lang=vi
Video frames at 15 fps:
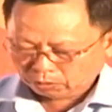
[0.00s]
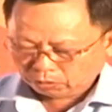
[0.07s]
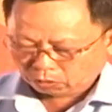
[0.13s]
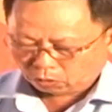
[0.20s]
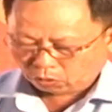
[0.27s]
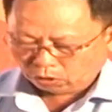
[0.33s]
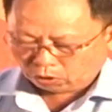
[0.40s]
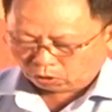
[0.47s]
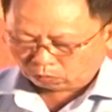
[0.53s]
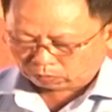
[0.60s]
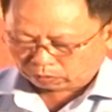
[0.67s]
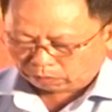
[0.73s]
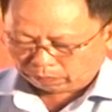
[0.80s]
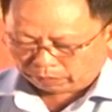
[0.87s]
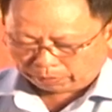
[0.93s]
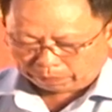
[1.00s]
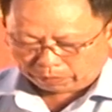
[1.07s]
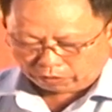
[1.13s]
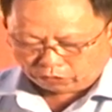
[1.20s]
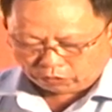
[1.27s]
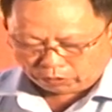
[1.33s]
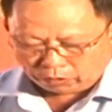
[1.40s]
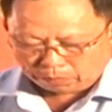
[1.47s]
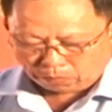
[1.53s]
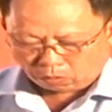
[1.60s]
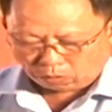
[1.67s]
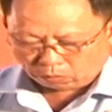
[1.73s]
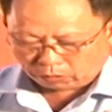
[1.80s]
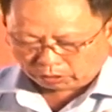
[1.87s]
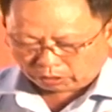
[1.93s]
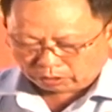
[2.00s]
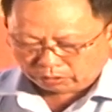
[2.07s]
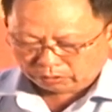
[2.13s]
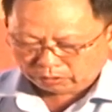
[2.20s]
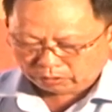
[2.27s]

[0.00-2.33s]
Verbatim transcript: chín phiên chợ chuyên đề về hàng Việt